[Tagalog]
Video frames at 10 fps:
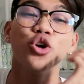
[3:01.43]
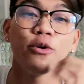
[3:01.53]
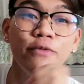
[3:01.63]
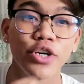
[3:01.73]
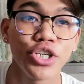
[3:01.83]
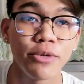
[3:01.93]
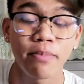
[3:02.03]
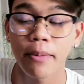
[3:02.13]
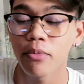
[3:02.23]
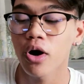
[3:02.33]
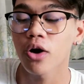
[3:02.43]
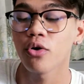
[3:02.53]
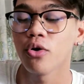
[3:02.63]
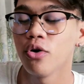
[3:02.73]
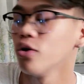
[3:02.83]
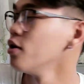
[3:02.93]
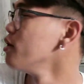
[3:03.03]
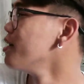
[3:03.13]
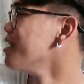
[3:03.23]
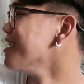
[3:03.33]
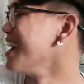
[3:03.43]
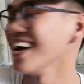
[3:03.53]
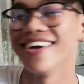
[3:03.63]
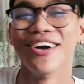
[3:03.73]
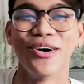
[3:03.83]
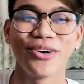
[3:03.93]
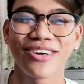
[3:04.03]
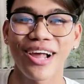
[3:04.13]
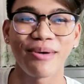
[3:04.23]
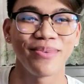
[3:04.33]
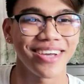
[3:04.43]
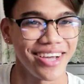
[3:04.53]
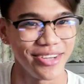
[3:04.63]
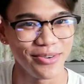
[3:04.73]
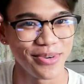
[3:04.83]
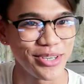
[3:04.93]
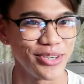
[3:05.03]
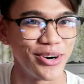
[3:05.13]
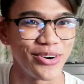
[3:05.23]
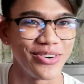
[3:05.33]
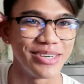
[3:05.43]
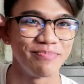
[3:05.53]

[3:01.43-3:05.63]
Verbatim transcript: totoo, virgin pa po ako. Diba, ano, ano? Ay, grabe kayo. Huwag niyo akong